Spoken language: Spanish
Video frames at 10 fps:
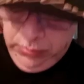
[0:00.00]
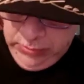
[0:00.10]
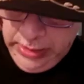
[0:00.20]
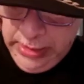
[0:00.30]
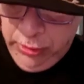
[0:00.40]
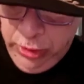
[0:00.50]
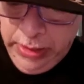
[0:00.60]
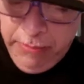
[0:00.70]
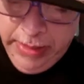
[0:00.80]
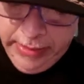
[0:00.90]
de
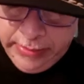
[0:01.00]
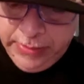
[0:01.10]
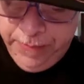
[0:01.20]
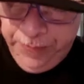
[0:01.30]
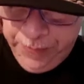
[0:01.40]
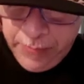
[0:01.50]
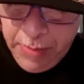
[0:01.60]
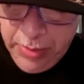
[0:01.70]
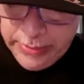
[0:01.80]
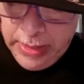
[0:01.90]
Leonel Messi.
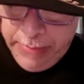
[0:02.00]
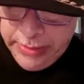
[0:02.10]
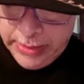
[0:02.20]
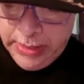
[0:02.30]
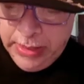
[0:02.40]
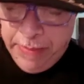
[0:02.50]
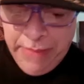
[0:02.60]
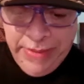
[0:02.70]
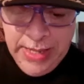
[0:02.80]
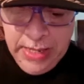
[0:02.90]
Vamos a entrar en materia
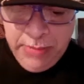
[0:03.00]
para mañana,